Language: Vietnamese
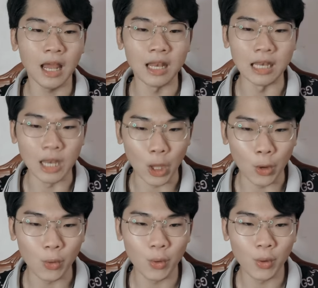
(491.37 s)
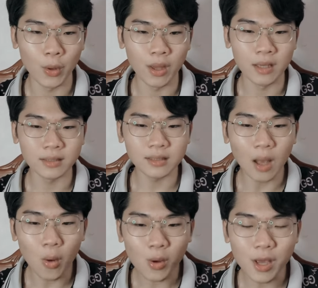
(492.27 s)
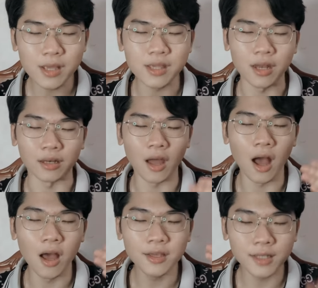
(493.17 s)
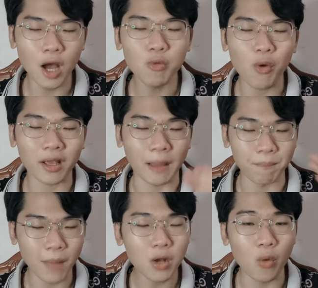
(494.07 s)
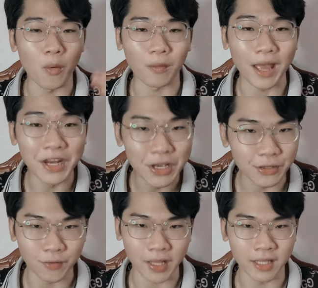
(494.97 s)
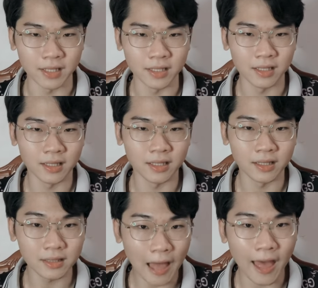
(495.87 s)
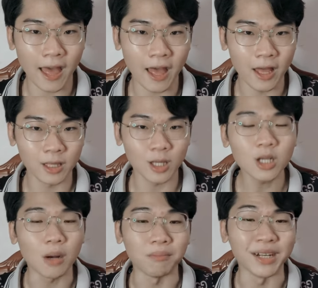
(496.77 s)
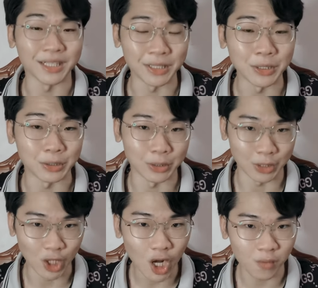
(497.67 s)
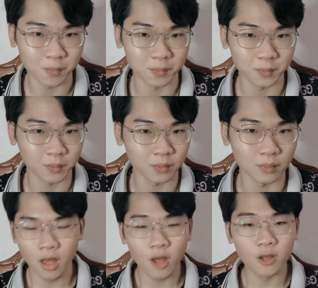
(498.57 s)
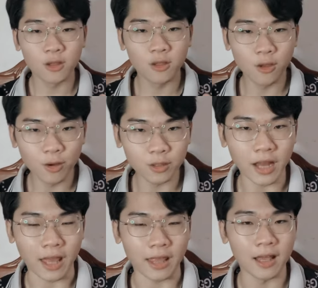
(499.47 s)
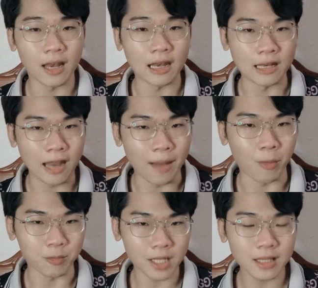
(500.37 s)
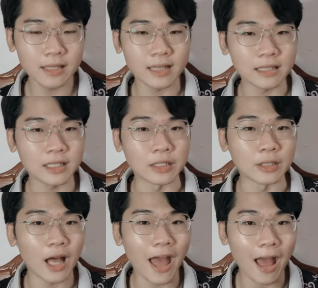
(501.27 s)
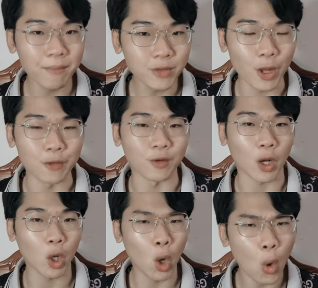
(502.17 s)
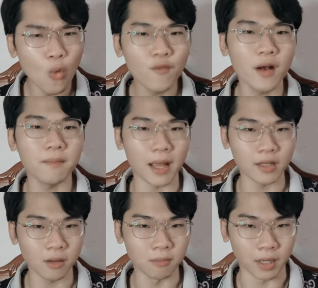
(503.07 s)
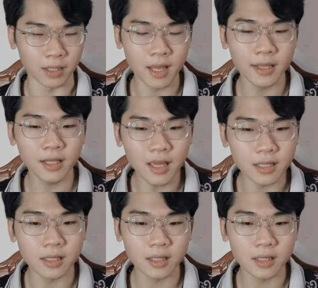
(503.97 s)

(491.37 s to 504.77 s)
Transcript: Liệu sau khi nhìn thế giới qua cặp mắt của một kẻ điên như vậy, ta có còn bình thường được nữa không? Chương này là một cách tác giả tự ám thị và cứu vớt bản thân mình khi